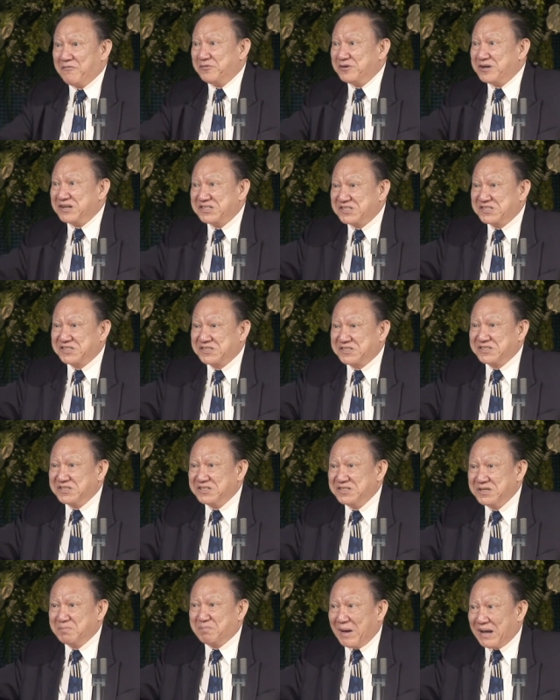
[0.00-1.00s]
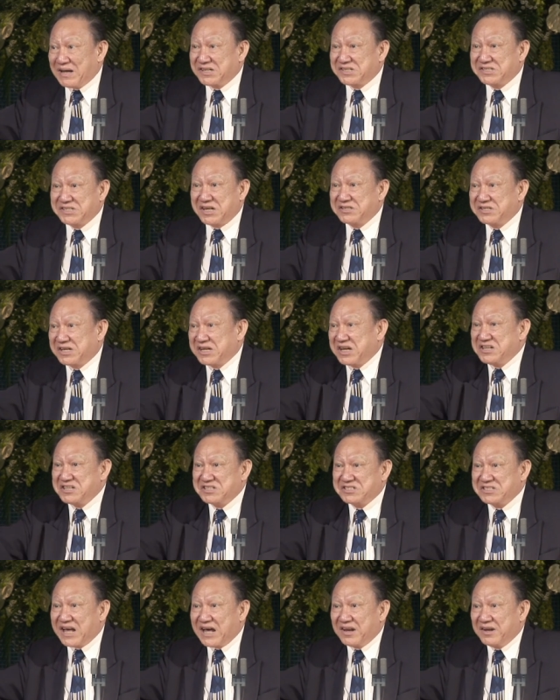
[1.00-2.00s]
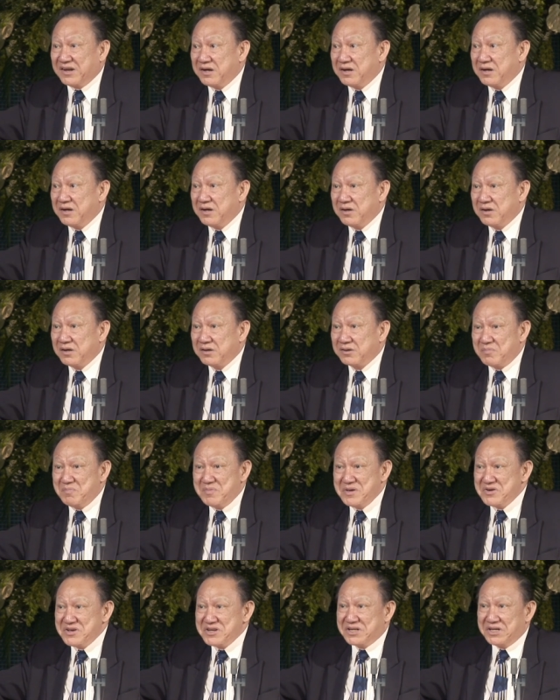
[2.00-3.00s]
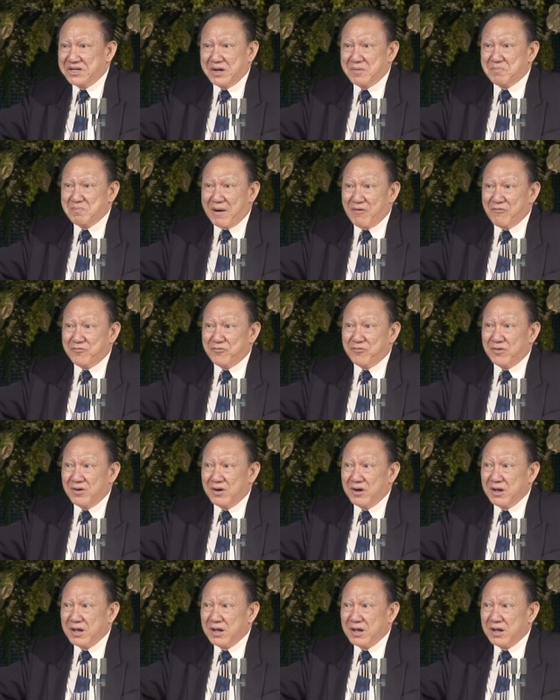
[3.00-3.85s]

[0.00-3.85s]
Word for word: 夫的四百个先知给你杀了，都没有一个人够报复。